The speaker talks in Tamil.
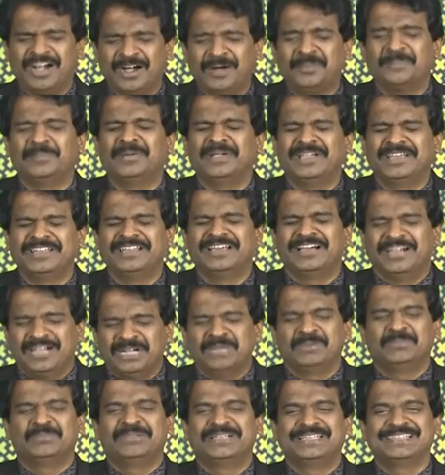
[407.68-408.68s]
ஆமேன்
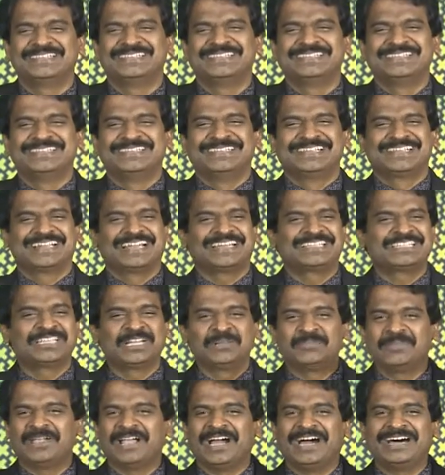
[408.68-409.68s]
ஆமேன்
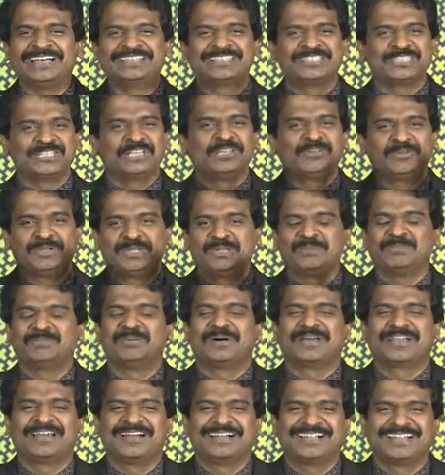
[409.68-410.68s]
கத்திரமே
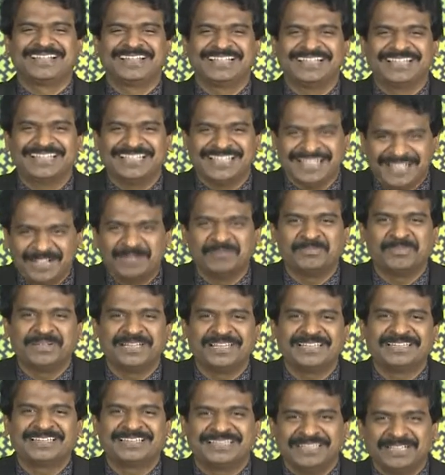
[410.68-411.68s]
ஆசீர்வதிப்பாராக
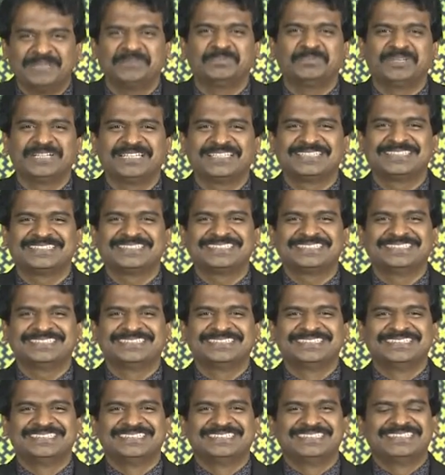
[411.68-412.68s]
ஆமேன் ஆமேன்
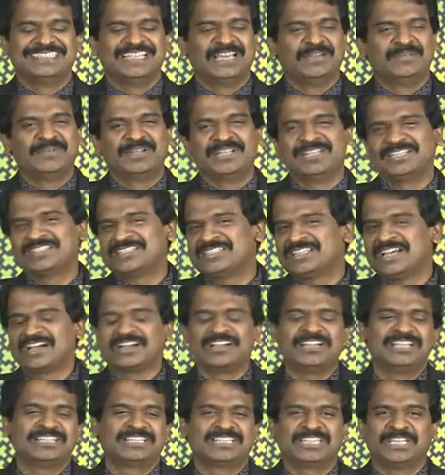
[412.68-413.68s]
தேவரீர்
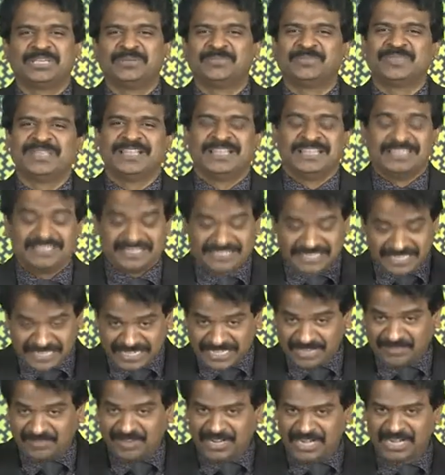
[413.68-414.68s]
சகலத்தையும்
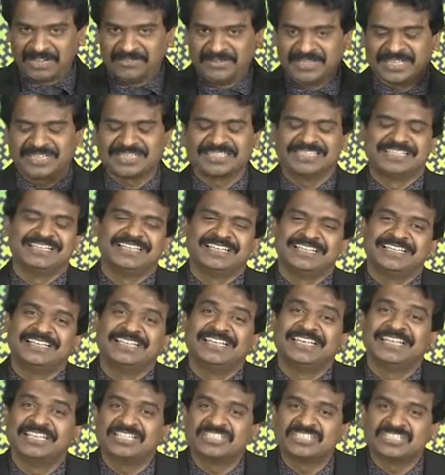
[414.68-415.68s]
செய்ய வல்லவர்
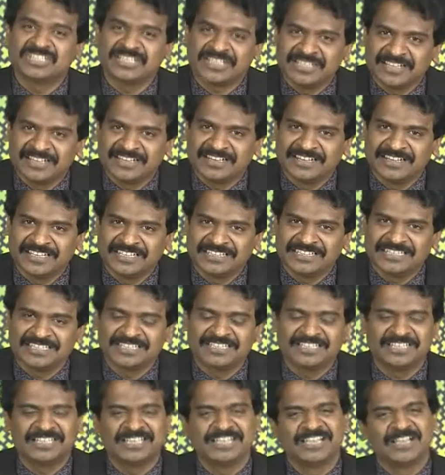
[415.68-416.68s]
நீர் செய்ய
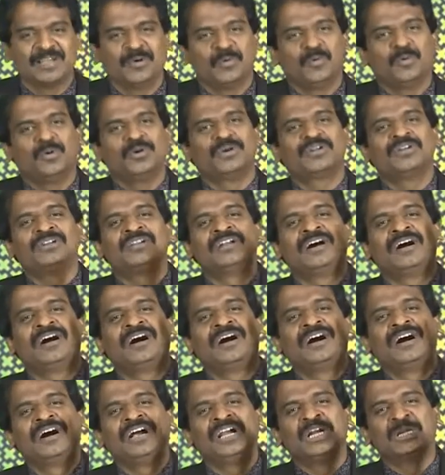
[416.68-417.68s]
நினைத்தது ஒரு
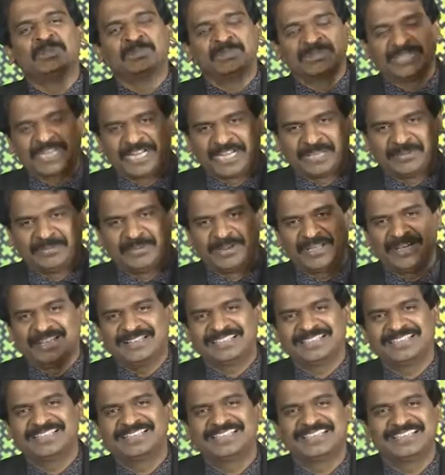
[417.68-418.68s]
நாளும்
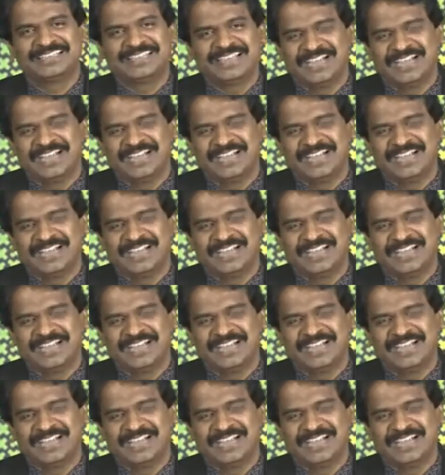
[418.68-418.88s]
தடைவிடாது